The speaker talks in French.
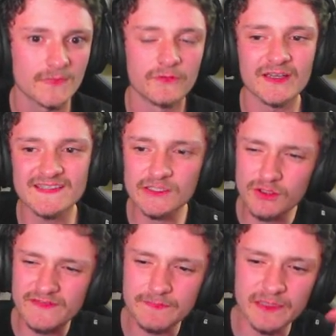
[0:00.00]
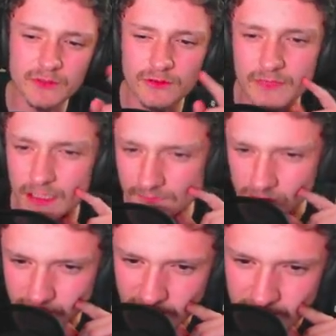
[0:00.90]
Enfin, ça, je le faisais pas pendant le
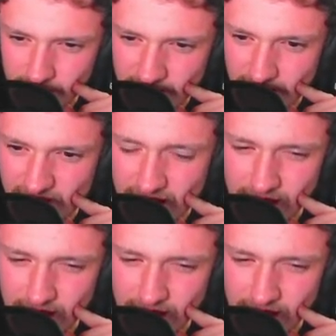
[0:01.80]
marathon en vrai, parce que ça faisait